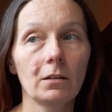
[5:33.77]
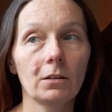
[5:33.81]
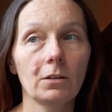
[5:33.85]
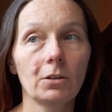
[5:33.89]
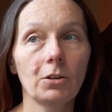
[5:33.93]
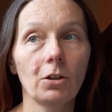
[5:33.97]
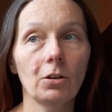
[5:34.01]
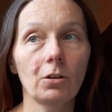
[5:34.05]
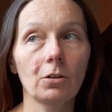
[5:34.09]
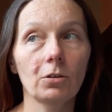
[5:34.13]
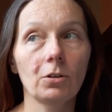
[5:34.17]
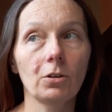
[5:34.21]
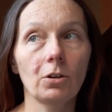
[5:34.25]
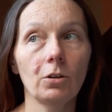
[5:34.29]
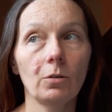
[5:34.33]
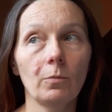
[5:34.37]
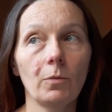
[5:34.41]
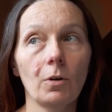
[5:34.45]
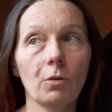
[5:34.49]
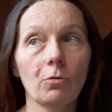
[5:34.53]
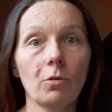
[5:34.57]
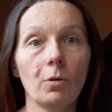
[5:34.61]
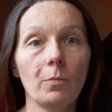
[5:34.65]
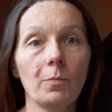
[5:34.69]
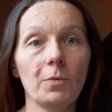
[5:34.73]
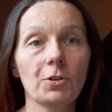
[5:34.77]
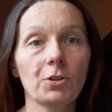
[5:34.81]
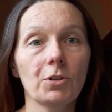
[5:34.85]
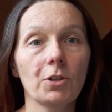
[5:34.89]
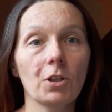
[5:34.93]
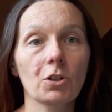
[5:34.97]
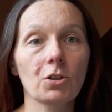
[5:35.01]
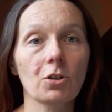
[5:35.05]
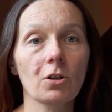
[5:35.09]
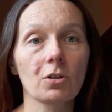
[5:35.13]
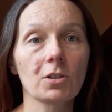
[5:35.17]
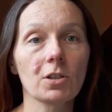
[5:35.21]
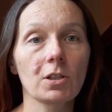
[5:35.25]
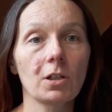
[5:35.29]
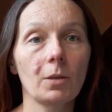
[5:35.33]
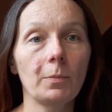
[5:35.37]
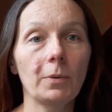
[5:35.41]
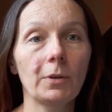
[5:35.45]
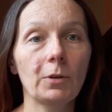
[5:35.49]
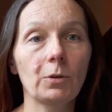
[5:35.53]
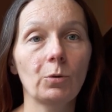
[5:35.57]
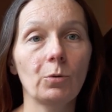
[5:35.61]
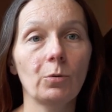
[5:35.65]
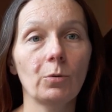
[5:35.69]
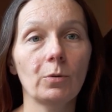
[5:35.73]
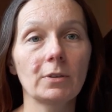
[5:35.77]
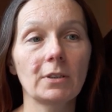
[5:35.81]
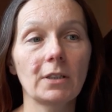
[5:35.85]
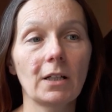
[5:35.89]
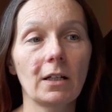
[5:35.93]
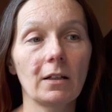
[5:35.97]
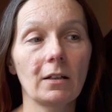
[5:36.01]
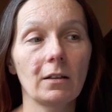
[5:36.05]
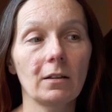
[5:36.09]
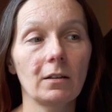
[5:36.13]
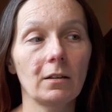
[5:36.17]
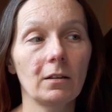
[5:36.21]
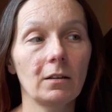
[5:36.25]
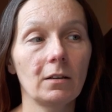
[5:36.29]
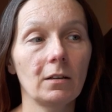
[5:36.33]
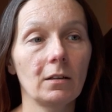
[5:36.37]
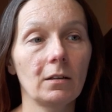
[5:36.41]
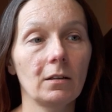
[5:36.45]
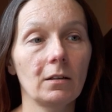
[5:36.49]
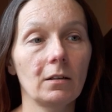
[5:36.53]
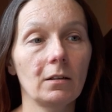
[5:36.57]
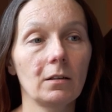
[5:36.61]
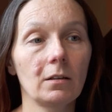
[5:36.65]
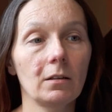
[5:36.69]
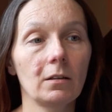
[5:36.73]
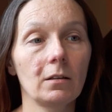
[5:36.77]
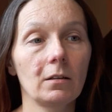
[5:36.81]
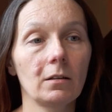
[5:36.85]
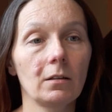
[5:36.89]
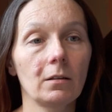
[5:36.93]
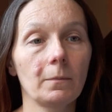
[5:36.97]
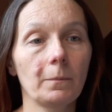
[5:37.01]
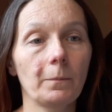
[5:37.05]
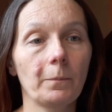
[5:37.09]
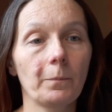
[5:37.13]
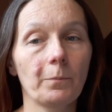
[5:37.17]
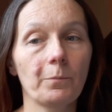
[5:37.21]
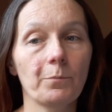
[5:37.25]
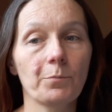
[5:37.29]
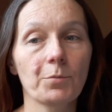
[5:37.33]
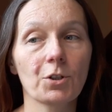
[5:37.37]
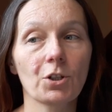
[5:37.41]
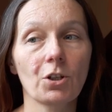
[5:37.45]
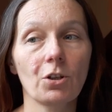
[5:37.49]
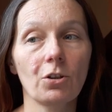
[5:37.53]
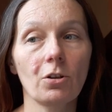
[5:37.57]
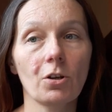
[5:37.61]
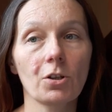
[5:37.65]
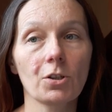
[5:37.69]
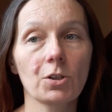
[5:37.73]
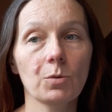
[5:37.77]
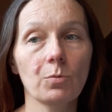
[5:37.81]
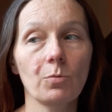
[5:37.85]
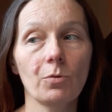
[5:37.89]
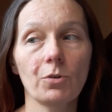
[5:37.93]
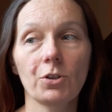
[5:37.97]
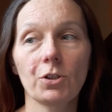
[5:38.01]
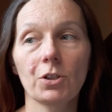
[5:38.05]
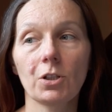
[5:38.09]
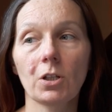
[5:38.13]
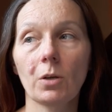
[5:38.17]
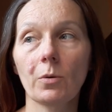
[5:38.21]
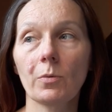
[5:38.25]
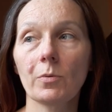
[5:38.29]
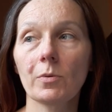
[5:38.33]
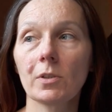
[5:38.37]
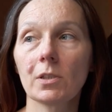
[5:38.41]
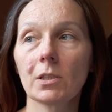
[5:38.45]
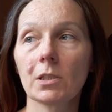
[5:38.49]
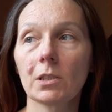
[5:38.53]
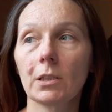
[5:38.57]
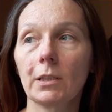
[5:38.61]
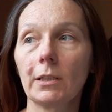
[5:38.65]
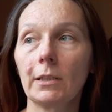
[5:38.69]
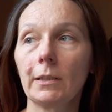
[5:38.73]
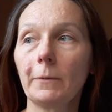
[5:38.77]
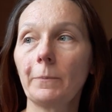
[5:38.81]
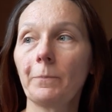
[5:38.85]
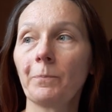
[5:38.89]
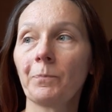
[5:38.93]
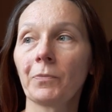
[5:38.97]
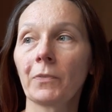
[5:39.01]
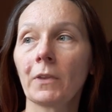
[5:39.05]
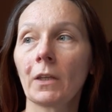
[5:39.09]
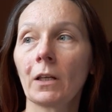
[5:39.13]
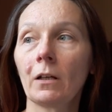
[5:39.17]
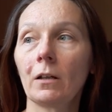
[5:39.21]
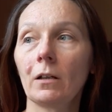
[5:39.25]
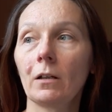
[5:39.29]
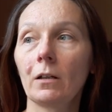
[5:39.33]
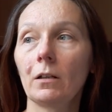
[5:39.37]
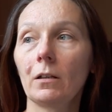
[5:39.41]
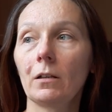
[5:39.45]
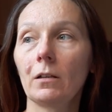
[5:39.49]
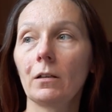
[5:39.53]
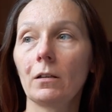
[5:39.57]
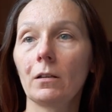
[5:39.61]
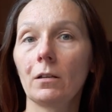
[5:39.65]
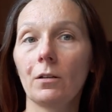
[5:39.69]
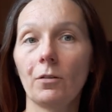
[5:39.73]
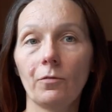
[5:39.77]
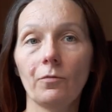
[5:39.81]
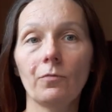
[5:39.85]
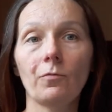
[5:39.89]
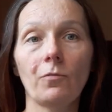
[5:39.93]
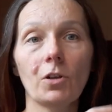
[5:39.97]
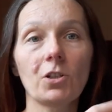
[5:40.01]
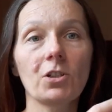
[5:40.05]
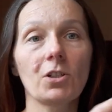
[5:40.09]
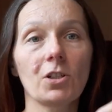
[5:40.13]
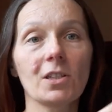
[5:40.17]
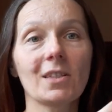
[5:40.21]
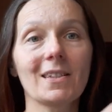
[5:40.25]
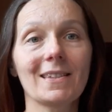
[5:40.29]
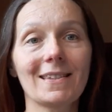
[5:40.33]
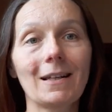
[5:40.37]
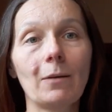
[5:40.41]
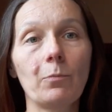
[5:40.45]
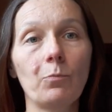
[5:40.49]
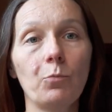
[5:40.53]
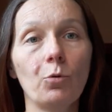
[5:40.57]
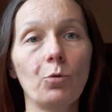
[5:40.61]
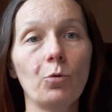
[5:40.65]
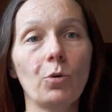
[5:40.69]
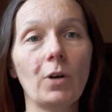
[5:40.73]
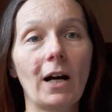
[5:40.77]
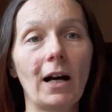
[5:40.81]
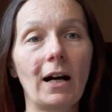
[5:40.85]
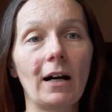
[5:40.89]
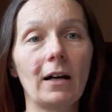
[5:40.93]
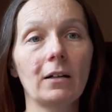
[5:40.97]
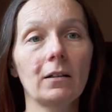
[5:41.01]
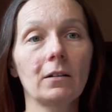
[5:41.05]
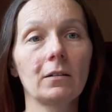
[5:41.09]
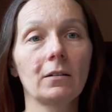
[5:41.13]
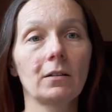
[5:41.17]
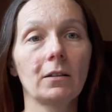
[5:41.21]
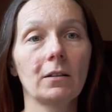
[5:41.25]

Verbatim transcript: To, to mogło być też osoby, które e, przyniosły się z, e, no właśnie z zabuga.